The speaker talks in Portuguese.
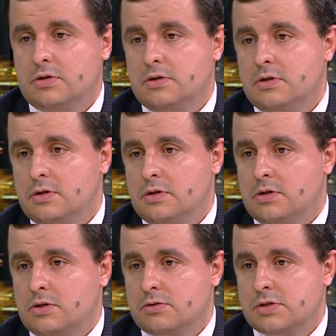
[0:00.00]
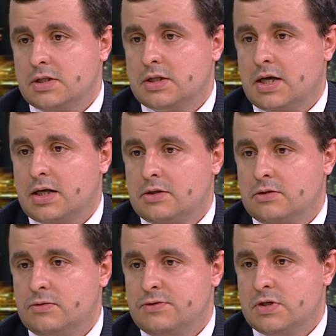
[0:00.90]
de eh, concentrar
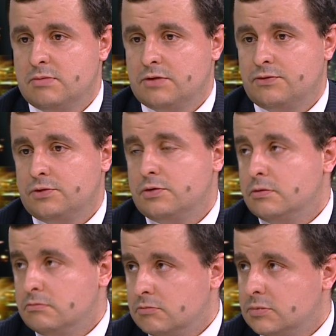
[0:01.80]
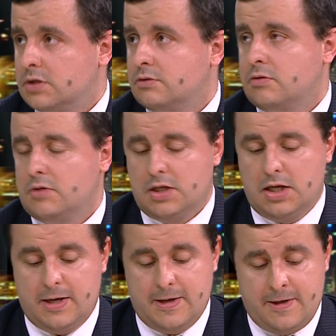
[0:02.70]
um investimento futuro, portanto, eu
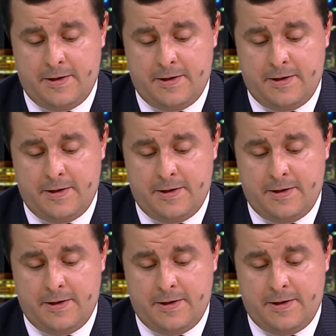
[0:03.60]
diria.